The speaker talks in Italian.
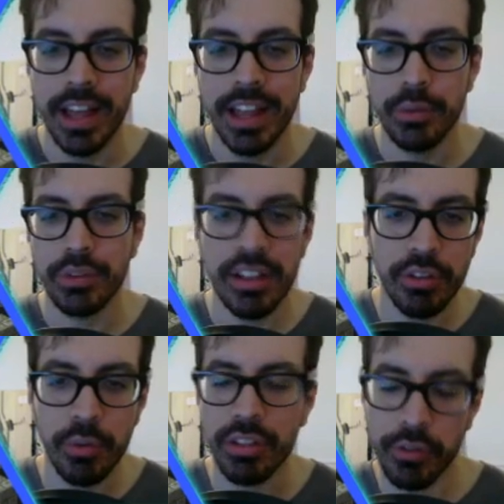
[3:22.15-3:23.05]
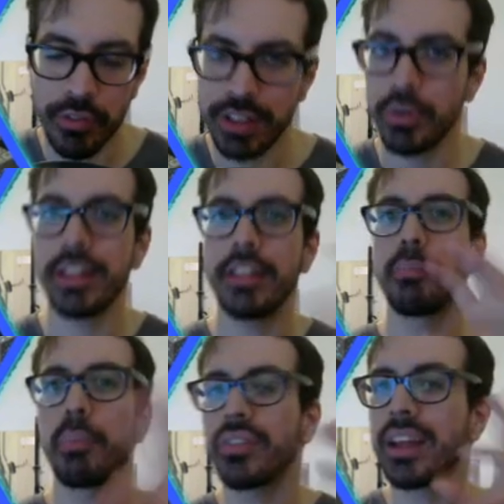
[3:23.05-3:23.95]
Io utilizzo questo fattore di
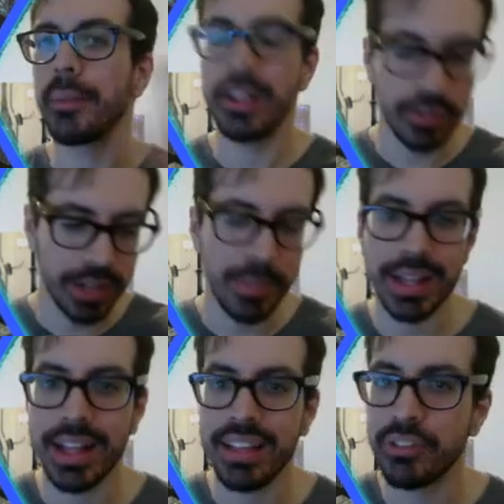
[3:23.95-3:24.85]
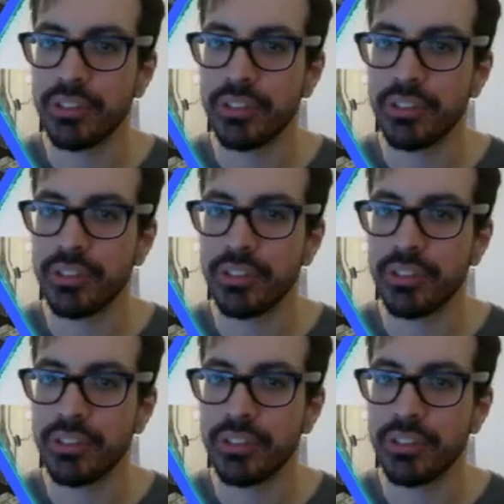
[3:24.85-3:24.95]
spostamento tramite tasto di